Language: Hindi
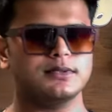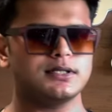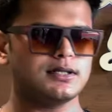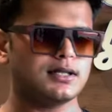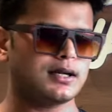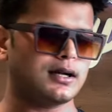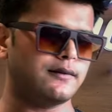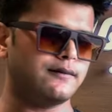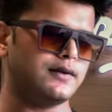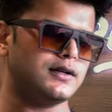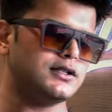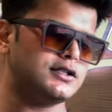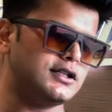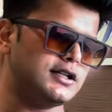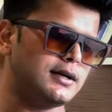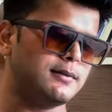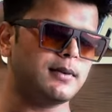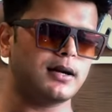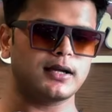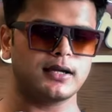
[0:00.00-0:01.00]
चीज़ें काफ़ी अच्छी
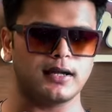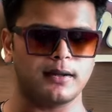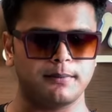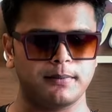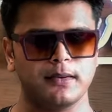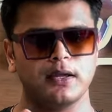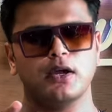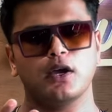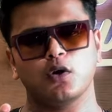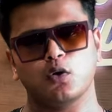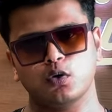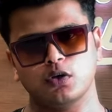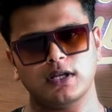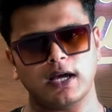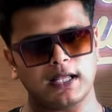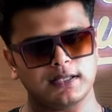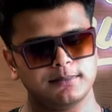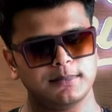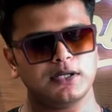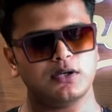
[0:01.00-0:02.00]
है बाकी आप खुद
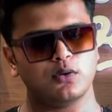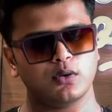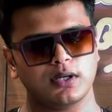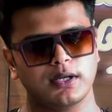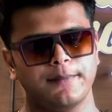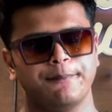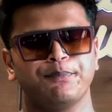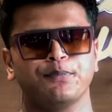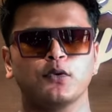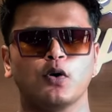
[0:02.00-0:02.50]
हाथ में लोगे